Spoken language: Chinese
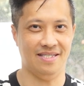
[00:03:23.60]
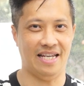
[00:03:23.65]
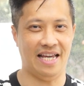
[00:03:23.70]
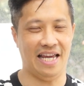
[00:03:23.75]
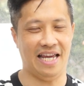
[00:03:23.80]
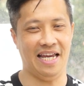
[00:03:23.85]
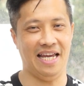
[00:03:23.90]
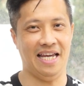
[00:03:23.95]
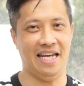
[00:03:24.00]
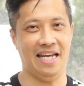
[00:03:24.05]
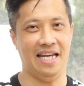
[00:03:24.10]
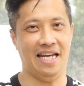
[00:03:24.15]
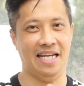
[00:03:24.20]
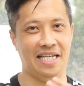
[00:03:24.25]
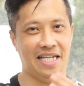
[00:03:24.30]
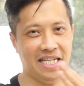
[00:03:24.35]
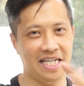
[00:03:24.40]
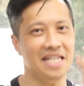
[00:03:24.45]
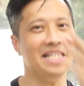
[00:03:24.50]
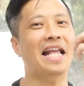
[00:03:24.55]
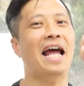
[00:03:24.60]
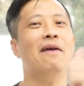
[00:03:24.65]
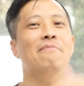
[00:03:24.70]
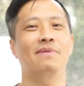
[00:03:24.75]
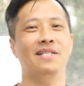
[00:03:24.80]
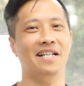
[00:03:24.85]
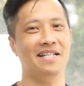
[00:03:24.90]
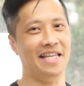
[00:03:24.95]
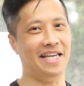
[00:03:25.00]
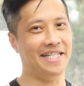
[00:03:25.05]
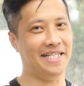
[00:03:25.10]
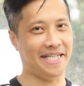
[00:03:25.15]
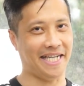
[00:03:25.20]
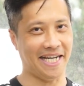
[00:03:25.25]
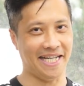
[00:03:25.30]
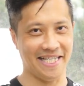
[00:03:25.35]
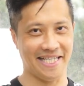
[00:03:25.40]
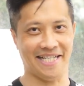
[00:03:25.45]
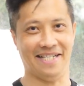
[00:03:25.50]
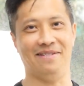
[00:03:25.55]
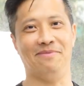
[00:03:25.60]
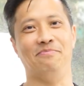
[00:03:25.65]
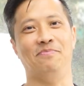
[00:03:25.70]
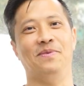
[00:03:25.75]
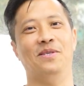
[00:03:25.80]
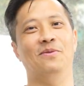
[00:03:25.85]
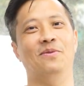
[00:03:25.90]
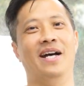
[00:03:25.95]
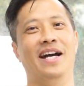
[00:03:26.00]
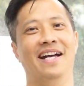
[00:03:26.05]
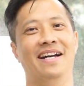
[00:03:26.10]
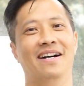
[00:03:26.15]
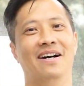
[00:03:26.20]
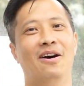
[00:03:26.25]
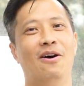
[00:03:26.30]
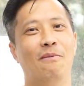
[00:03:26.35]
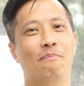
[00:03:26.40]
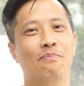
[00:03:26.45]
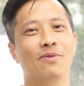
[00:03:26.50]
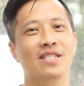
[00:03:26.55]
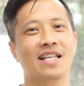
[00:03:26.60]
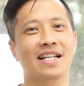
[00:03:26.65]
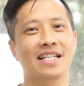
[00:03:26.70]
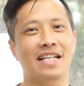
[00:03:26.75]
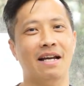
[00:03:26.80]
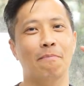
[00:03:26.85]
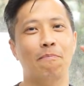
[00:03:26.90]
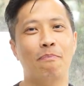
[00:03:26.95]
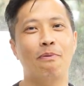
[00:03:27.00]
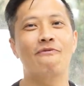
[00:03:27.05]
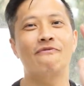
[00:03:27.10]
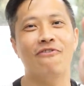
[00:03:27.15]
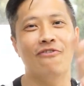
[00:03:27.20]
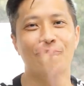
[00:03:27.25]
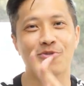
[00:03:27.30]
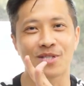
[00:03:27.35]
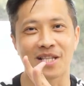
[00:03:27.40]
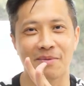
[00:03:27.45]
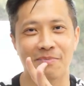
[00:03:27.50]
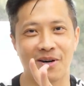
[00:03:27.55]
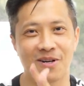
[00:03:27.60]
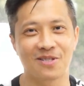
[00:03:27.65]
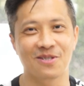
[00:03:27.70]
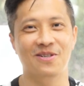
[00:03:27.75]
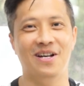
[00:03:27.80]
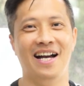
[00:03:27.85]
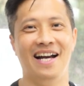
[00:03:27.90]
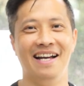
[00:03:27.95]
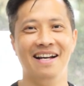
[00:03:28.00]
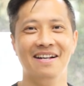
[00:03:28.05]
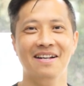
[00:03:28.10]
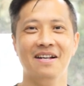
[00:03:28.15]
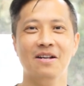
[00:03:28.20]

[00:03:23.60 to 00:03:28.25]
诶，心态比较年轻的，对不对？哦，不能讲不服什么，对不对？